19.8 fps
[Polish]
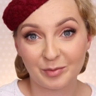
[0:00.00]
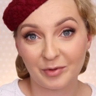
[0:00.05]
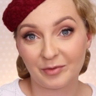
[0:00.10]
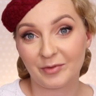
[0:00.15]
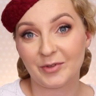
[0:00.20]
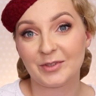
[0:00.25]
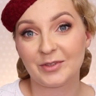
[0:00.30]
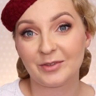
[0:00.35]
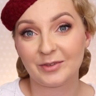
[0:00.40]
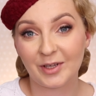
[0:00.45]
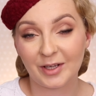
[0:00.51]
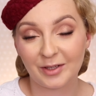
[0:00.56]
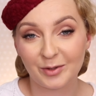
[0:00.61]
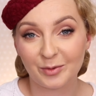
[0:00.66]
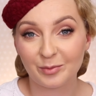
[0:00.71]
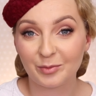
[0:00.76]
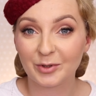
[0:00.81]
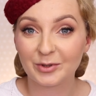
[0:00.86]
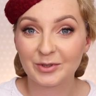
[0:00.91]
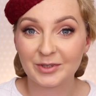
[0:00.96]
profesjonalną
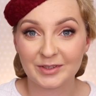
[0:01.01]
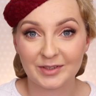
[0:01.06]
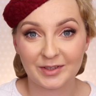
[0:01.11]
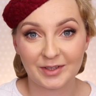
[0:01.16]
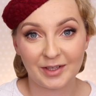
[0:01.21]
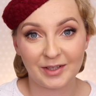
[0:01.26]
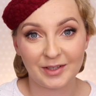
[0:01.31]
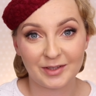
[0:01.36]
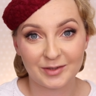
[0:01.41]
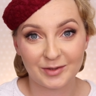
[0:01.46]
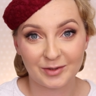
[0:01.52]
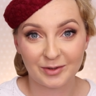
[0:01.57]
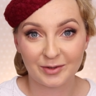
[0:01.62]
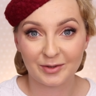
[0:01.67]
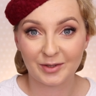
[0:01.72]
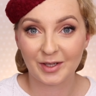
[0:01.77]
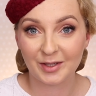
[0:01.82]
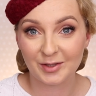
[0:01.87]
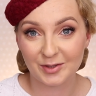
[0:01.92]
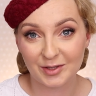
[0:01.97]
modystkę, jest to
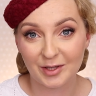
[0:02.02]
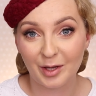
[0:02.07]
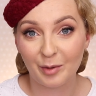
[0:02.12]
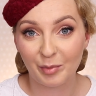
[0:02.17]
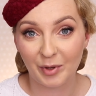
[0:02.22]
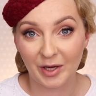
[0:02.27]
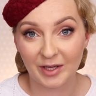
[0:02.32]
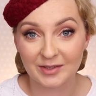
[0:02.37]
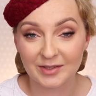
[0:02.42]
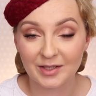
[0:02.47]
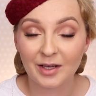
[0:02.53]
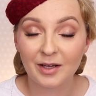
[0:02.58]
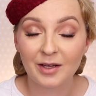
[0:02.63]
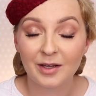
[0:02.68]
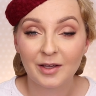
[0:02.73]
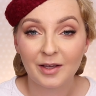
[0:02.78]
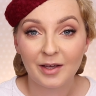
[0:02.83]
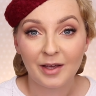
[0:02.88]
ręczna praca,